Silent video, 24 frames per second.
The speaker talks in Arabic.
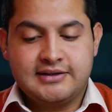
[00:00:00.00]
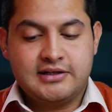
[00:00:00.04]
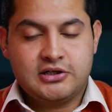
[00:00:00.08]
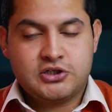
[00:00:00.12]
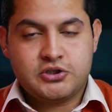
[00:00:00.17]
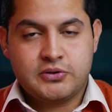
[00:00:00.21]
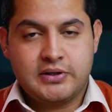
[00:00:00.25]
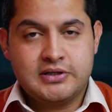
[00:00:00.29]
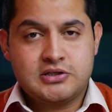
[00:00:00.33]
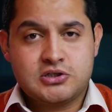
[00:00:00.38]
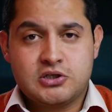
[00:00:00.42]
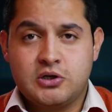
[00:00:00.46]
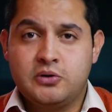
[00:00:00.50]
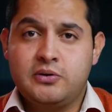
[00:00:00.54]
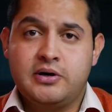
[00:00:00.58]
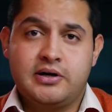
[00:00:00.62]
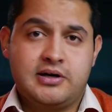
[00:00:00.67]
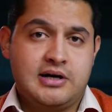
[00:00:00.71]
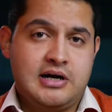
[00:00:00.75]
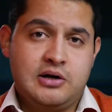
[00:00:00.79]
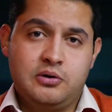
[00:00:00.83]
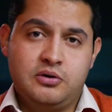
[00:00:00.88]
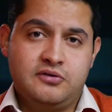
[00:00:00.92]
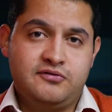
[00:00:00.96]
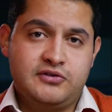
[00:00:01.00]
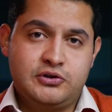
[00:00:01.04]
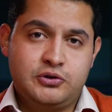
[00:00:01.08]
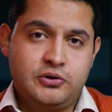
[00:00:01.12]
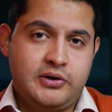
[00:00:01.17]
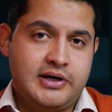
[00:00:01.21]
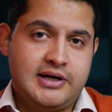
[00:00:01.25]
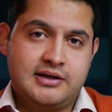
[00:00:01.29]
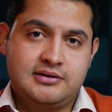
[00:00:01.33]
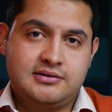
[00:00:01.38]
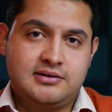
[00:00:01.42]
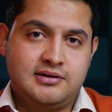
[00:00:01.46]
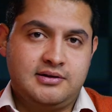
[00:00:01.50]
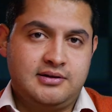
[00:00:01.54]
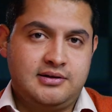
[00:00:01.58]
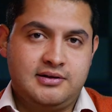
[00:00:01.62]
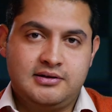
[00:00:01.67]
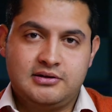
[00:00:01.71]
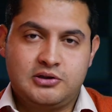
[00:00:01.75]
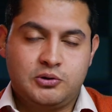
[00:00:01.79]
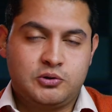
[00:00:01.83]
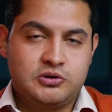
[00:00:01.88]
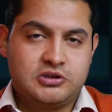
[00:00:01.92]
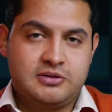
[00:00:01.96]
عندك شويه صور او الفيديوهات اللي
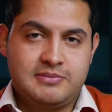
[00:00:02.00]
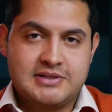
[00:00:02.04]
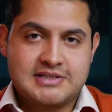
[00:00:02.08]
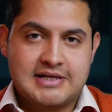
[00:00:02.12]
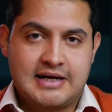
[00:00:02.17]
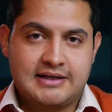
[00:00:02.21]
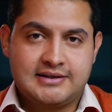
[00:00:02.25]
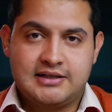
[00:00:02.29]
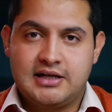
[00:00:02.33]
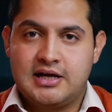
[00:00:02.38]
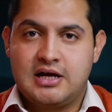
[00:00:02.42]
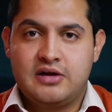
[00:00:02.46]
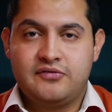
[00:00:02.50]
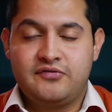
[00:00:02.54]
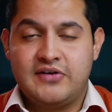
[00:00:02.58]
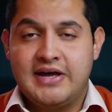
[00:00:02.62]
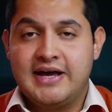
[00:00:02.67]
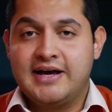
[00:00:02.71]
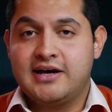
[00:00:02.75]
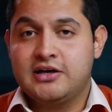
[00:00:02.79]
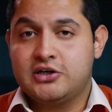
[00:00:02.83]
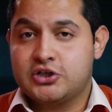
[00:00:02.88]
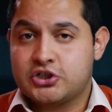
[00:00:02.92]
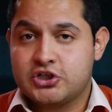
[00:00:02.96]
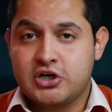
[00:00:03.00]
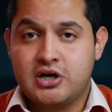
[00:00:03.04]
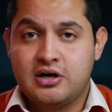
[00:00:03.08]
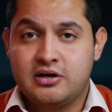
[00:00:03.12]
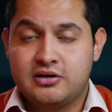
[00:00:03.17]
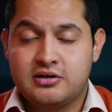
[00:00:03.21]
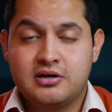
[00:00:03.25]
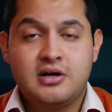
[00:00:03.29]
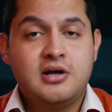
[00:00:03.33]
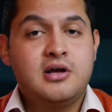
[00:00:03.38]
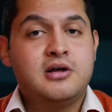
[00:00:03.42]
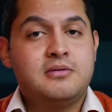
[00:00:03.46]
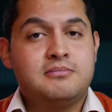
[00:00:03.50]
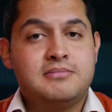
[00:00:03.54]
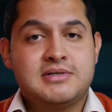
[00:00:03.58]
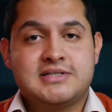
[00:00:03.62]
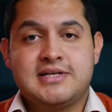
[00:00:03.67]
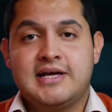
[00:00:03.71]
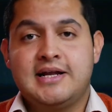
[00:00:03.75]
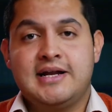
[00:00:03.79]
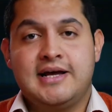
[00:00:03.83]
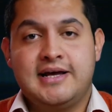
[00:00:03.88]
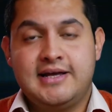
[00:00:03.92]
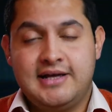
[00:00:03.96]
انت كنت مسحتها في اخر شهر
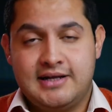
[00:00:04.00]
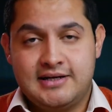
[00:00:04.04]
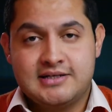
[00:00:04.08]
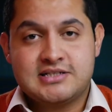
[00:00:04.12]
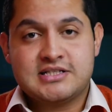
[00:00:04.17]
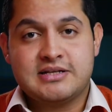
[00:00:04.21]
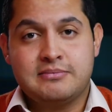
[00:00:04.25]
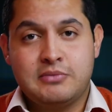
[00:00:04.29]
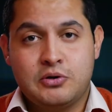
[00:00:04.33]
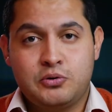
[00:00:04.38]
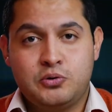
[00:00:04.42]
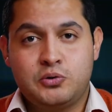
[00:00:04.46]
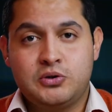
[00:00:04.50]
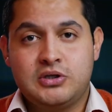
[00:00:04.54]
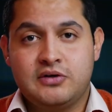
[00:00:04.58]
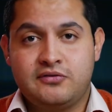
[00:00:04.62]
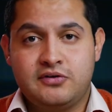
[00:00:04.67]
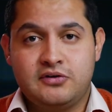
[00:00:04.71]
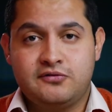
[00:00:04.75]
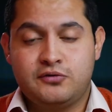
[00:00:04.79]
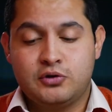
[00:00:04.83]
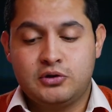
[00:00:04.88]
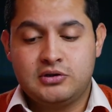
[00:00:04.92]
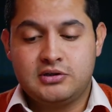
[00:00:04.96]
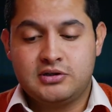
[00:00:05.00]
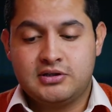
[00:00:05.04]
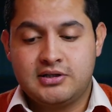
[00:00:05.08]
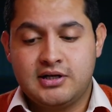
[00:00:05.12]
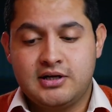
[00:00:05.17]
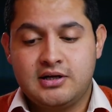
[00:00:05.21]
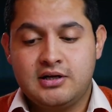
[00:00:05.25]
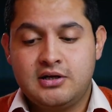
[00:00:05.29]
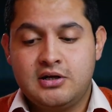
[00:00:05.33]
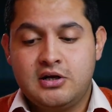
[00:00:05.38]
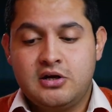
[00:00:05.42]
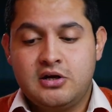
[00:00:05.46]
بس هي الحقيقه لسه موجوده في الفولدر ده